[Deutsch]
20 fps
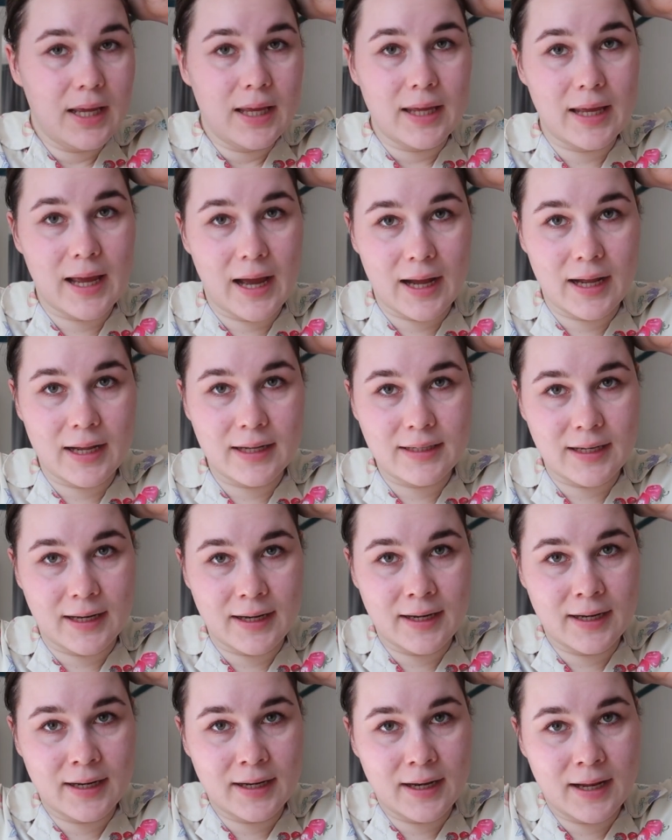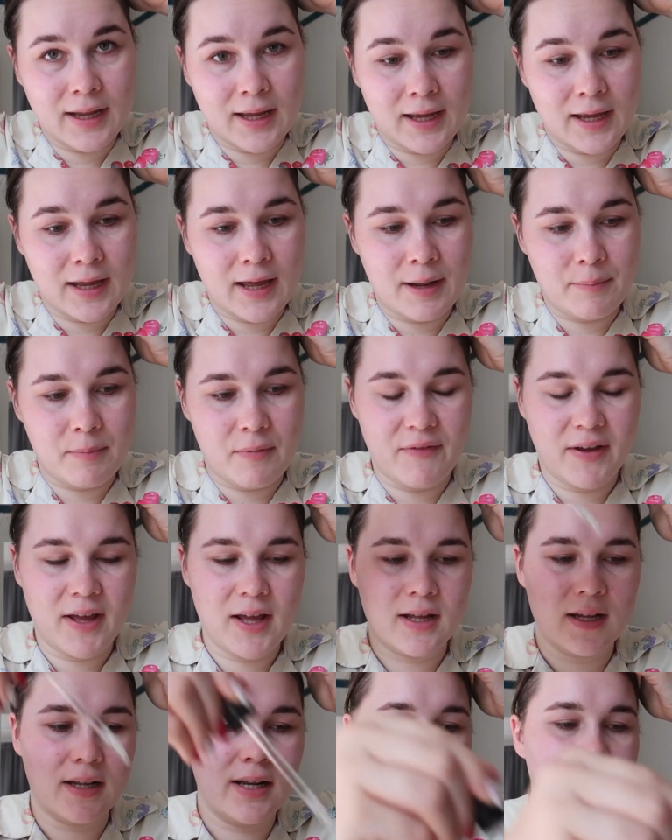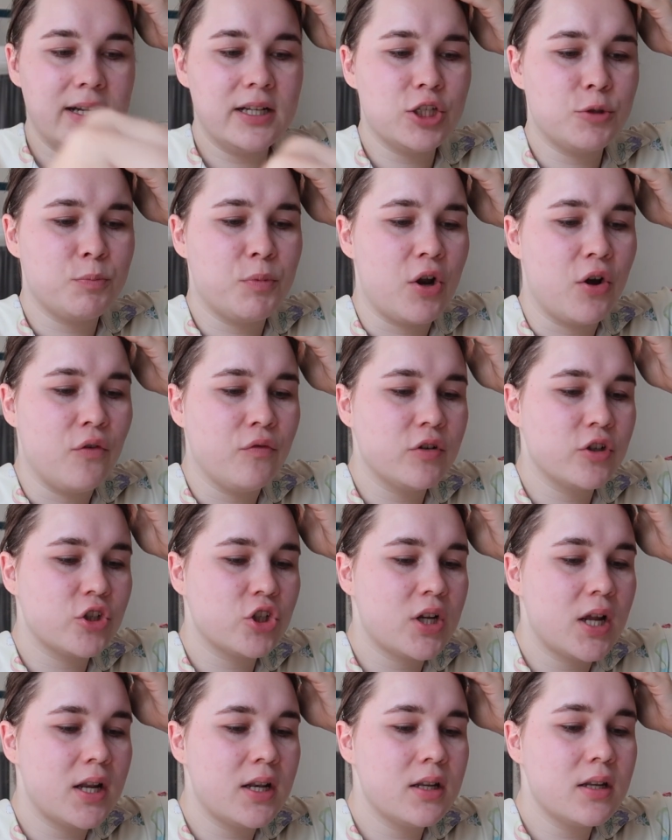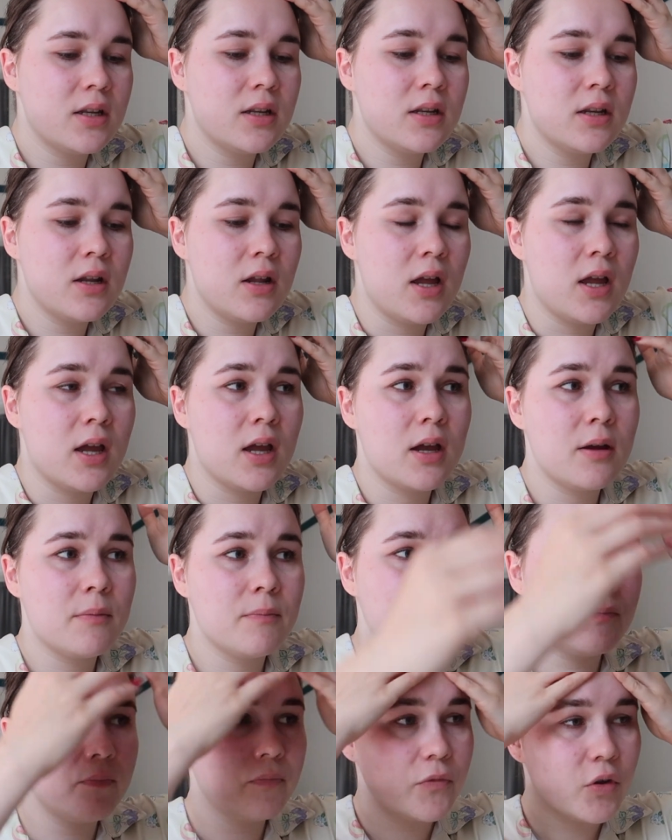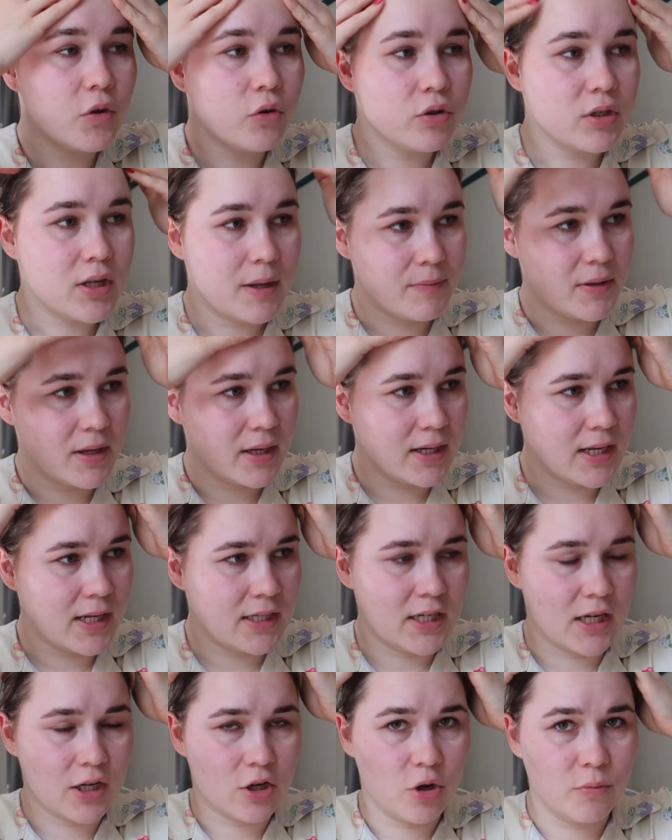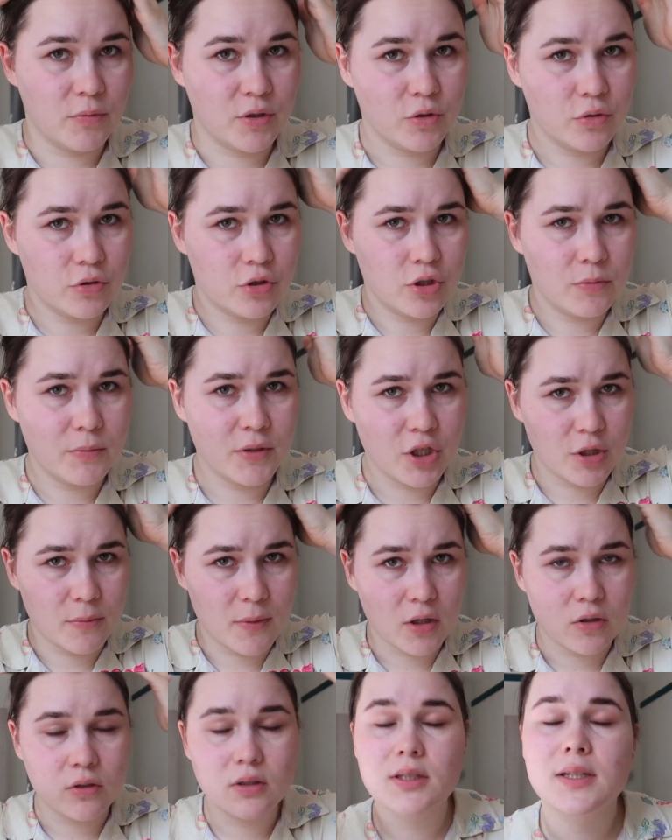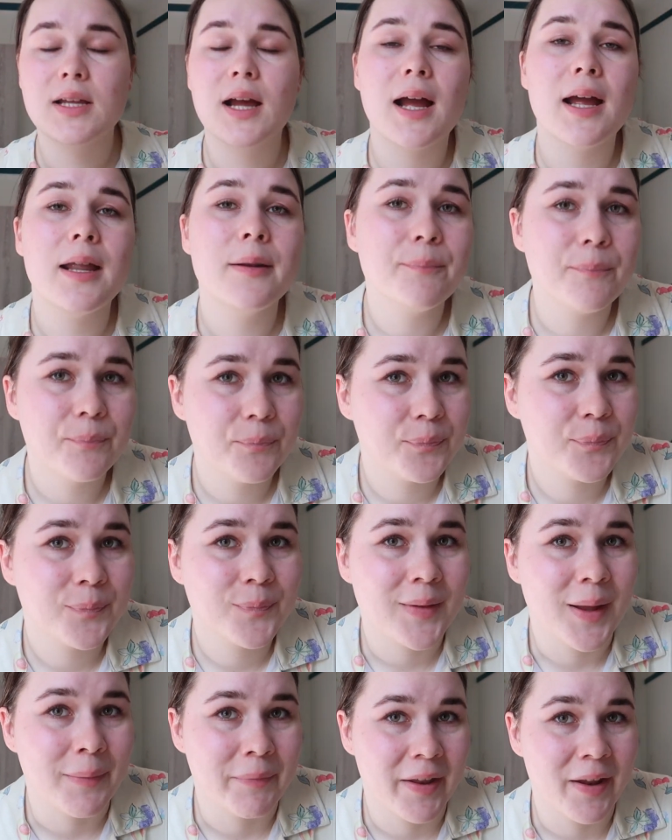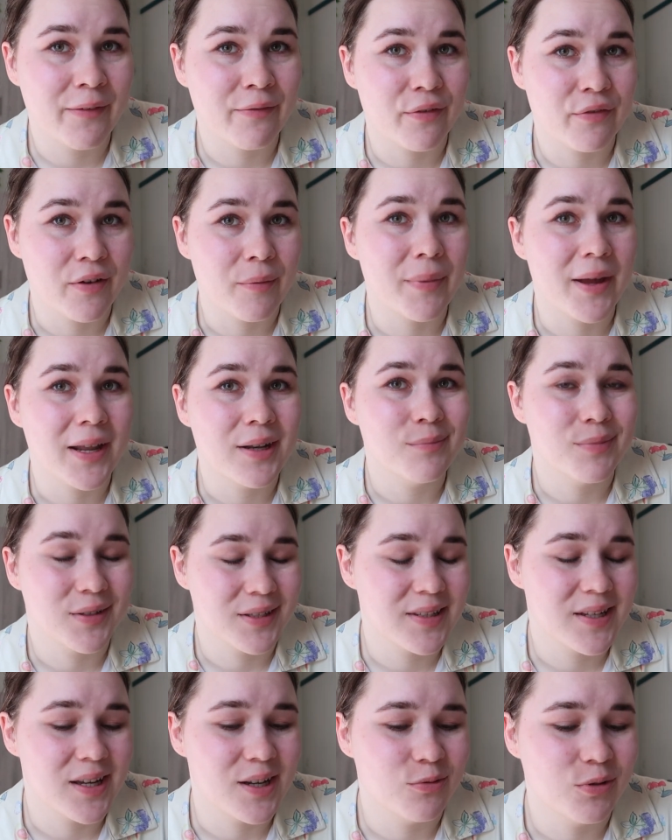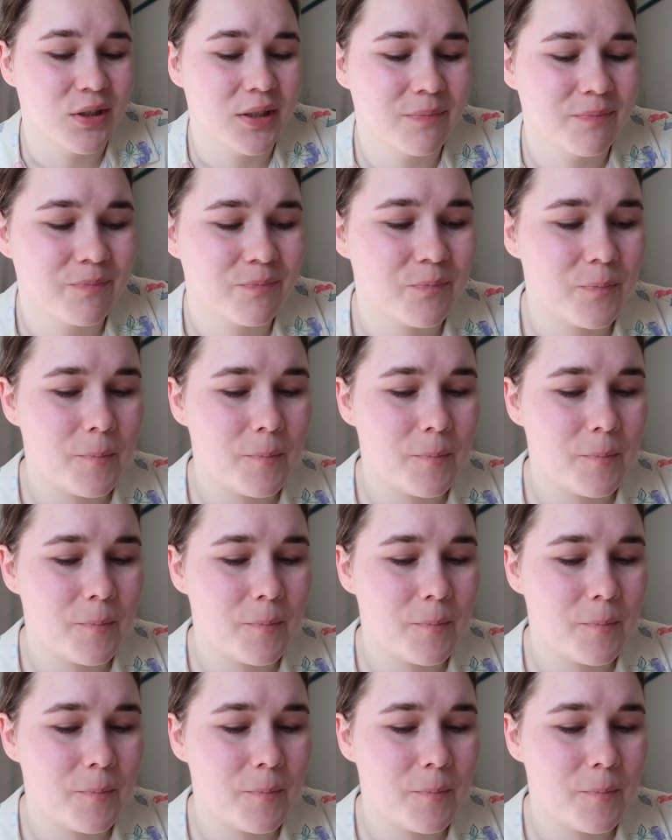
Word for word: Ja, dann äh, hat mein Wecker geklingelt, ich bin aufgestanden ähm, und habe dann gedacht, ja komm, ich kuschel mich nochmal kurz ein. Habe dann einfach verpennt bis 10 Uhr.